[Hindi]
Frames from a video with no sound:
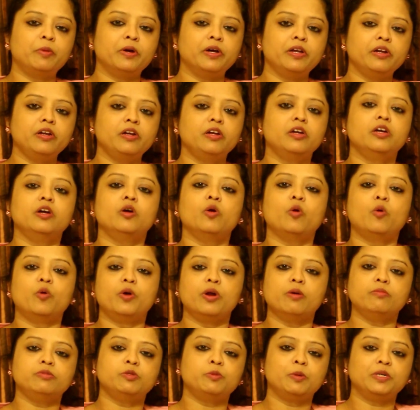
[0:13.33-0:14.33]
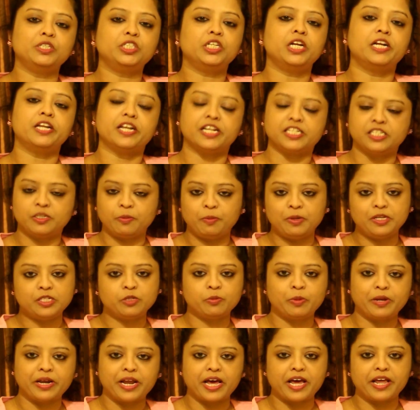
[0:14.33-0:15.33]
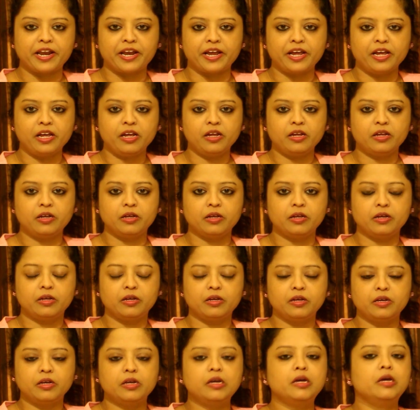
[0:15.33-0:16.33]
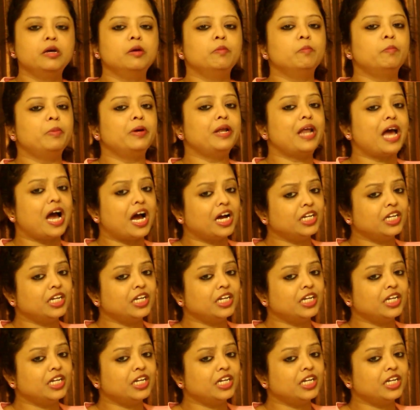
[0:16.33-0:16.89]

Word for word: पर ओणम स्पेशल रेसिपीज बना रहे हैं पर